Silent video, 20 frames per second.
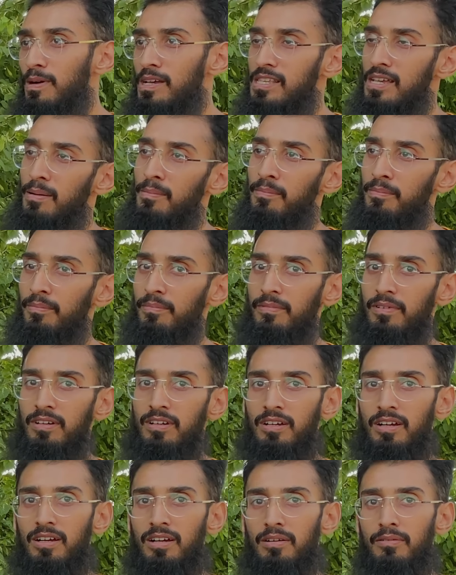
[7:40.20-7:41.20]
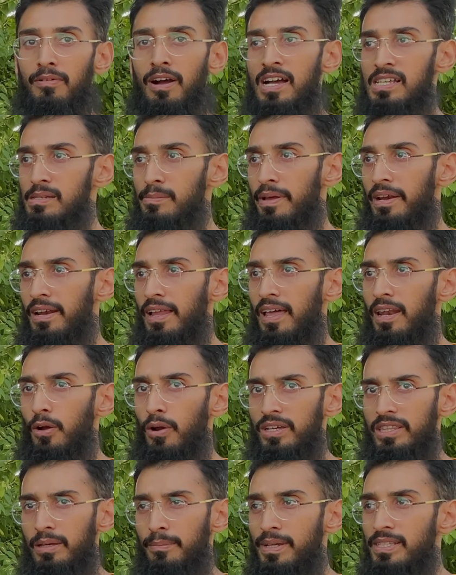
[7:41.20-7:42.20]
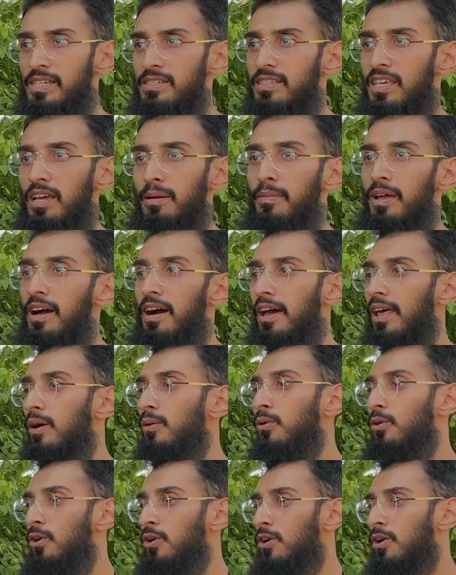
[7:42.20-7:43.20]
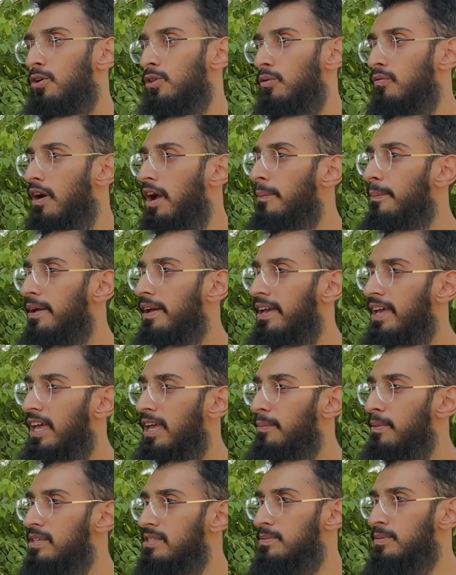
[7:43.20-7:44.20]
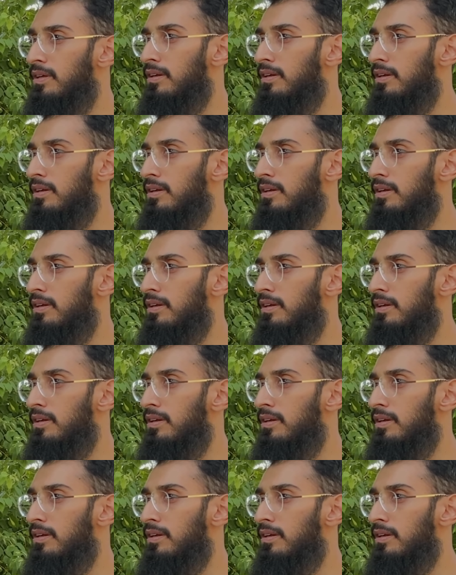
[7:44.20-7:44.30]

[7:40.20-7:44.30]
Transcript: तो बस हम वहाँ से मैंने लालो कहते मैसेज किया मैं आ रहा हूँ वहीं पे गए हैं बस